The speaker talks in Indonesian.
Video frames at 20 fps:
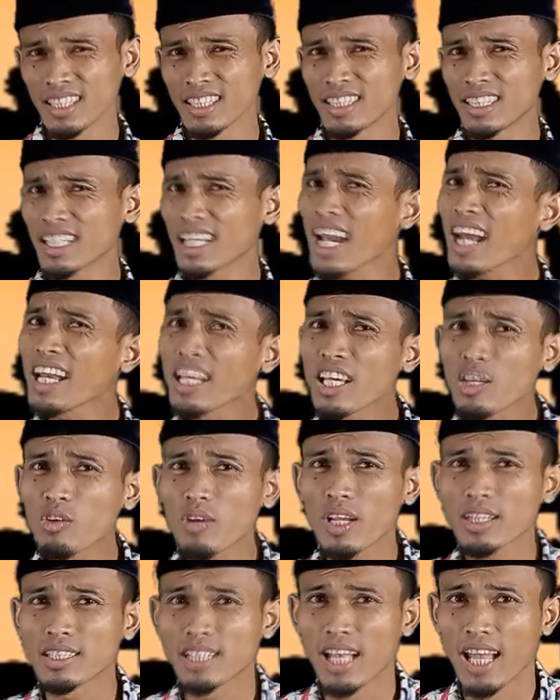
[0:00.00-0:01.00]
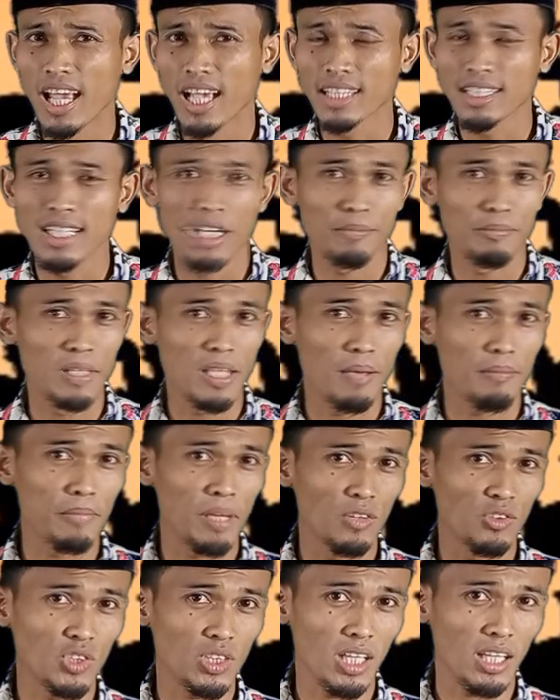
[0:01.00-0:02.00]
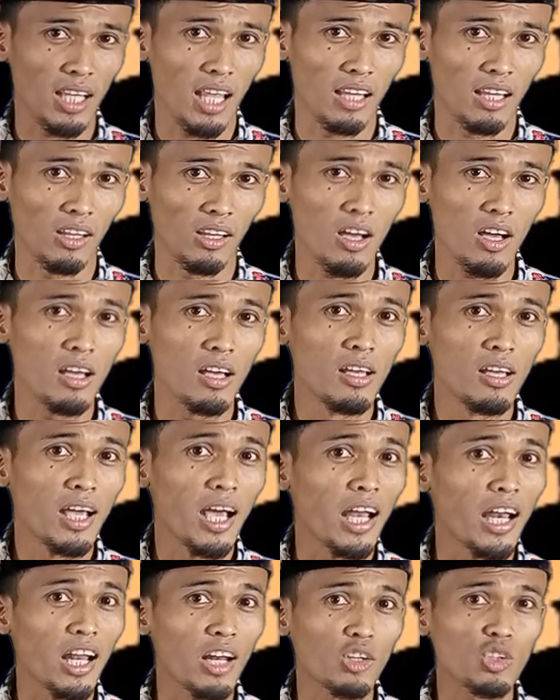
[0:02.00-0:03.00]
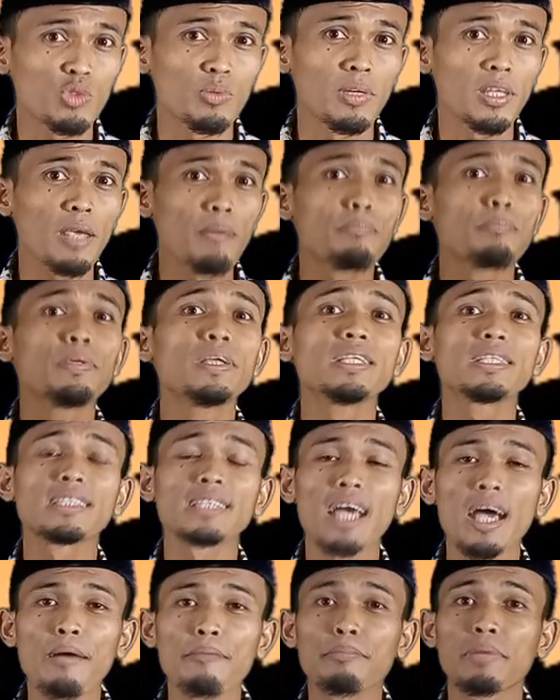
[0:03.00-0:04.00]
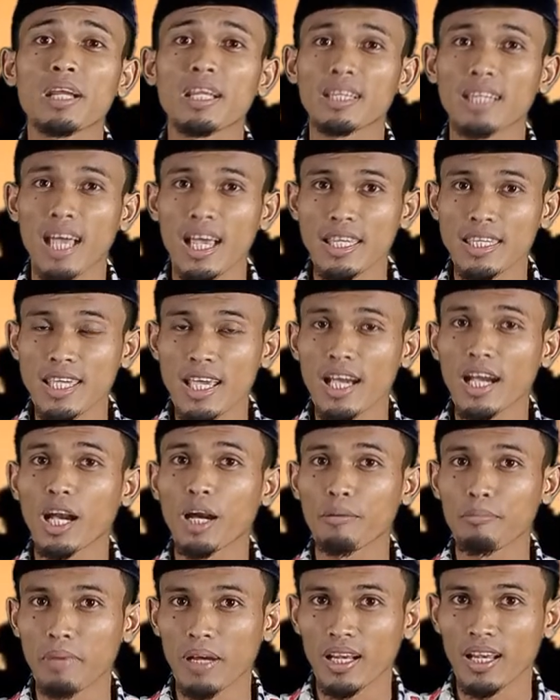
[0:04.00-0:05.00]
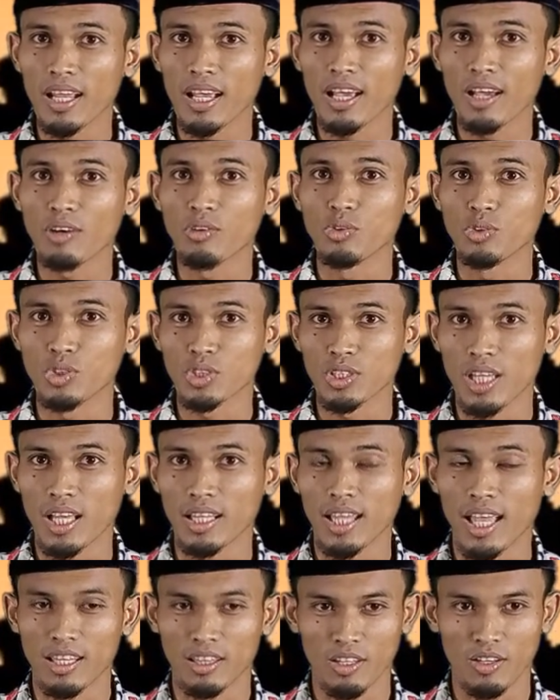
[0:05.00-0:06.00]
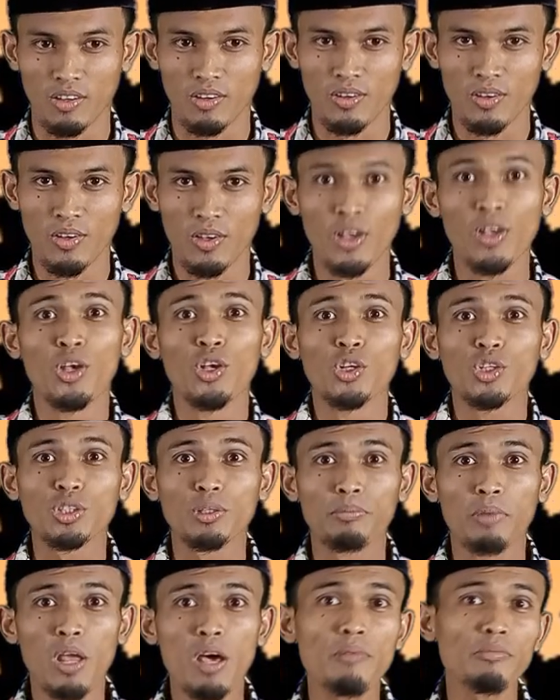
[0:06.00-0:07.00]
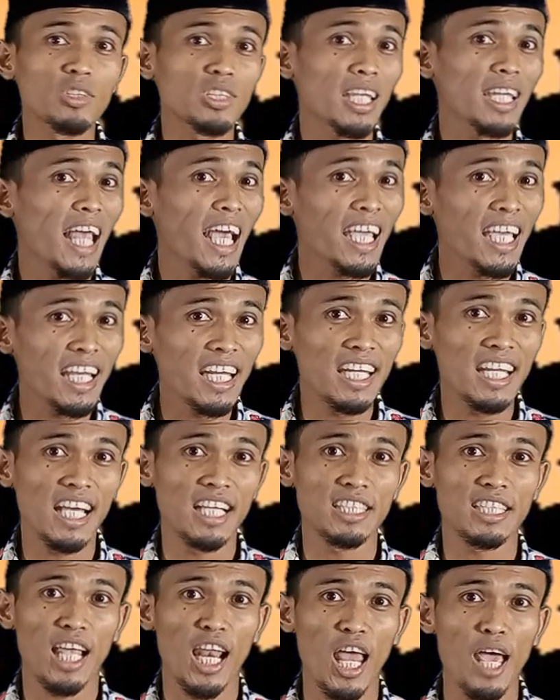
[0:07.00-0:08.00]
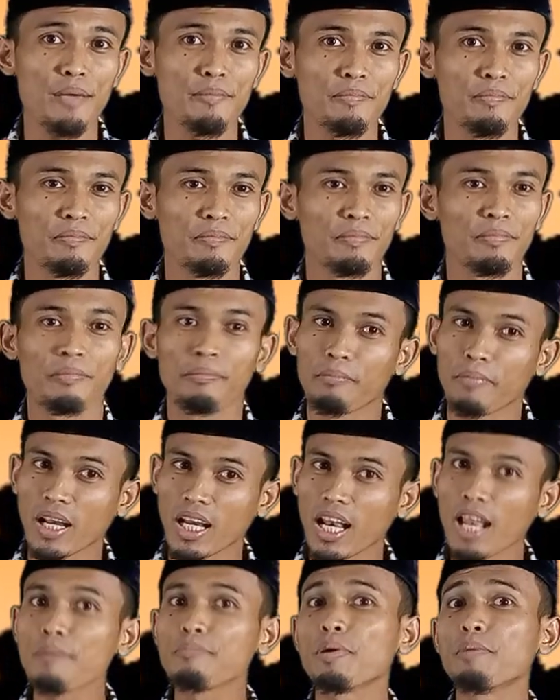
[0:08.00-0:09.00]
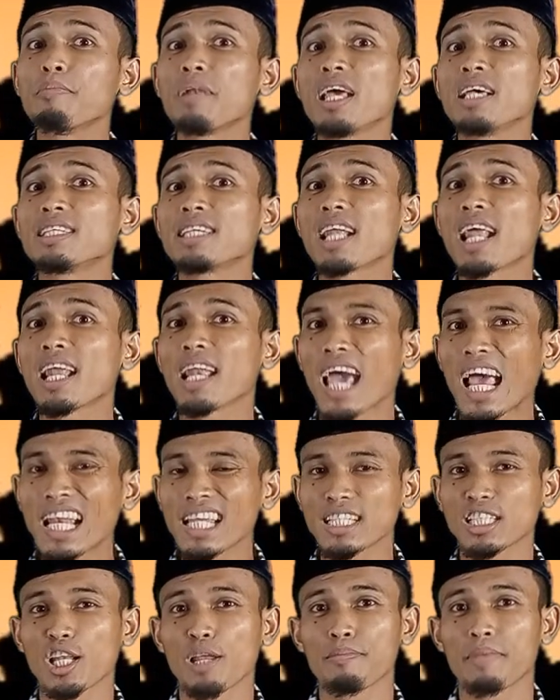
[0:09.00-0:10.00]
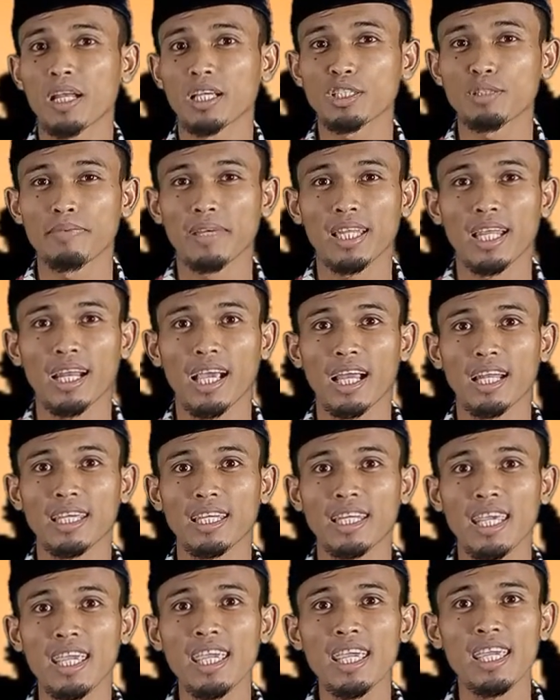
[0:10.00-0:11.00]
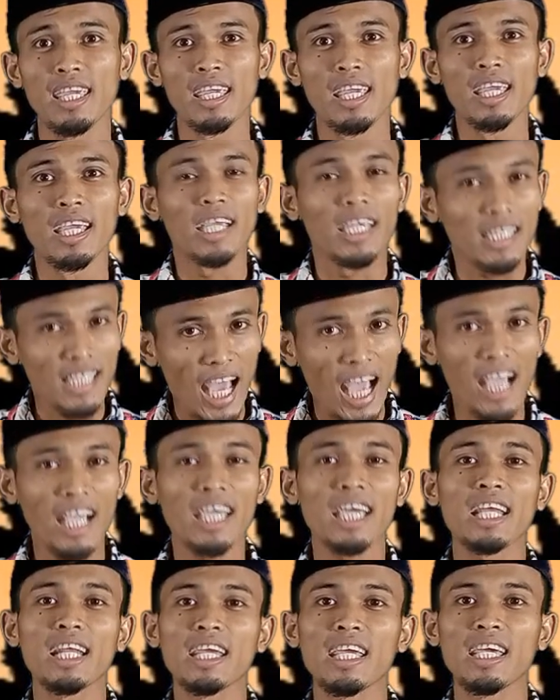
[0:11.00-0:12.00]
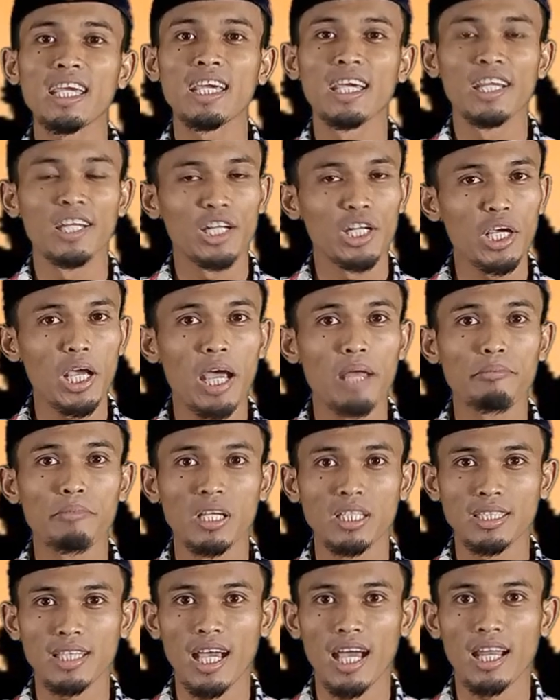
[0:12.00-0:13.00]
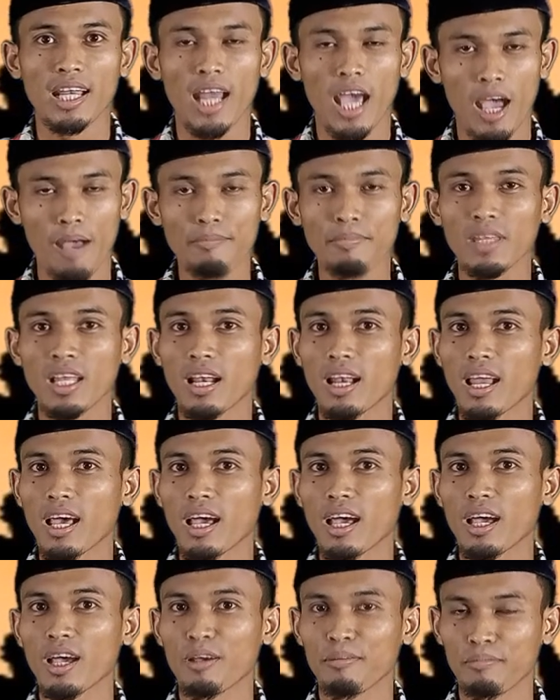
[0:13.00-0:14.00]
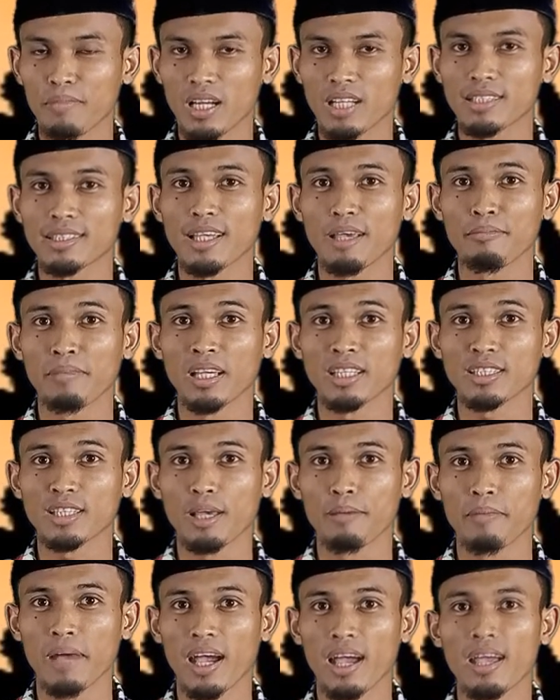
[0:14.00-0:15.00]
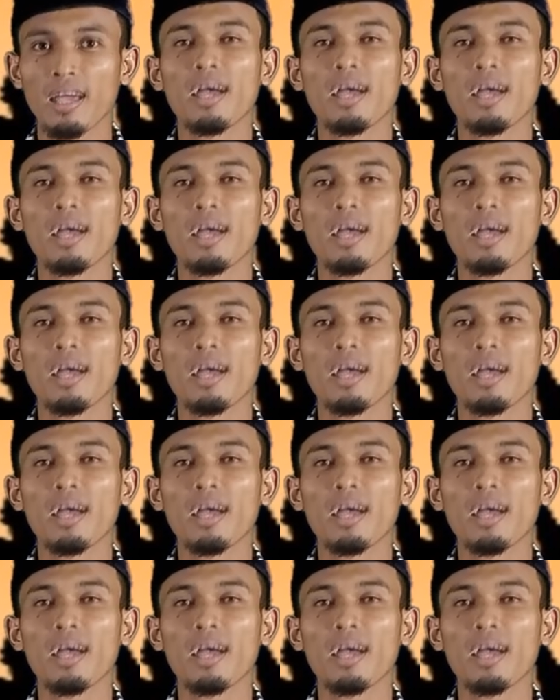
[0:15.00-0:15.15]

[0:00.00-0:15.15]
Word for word: Jika ada yang kurang jelas dari penyampaian Ustaz Antok, anak-anak semuanya bisa bertanya kepada Ustaz Antok. Sebelum Ustaz akhiri dengan salam, marilah pembelajaran Al Islam di kesempatan kali ini kita akhiri dengan bacaan hamdalah bersama-sama.